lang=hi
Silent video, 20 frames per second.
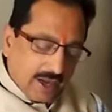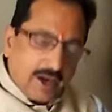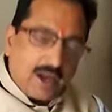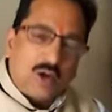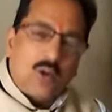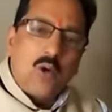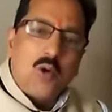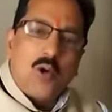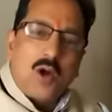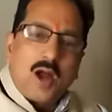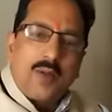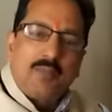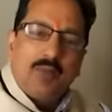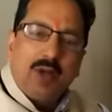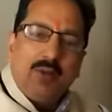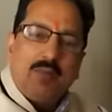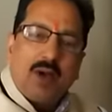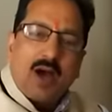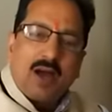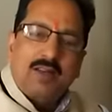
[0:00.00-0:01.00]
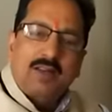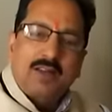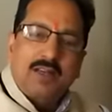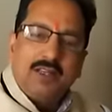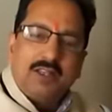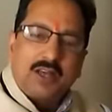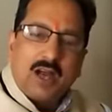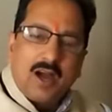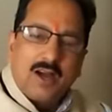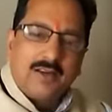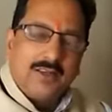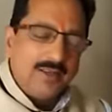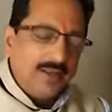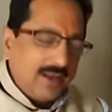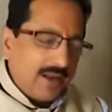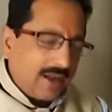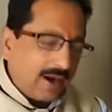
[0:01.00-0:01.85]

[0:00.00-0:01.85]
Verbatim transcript: रखो आप भी भारत की शान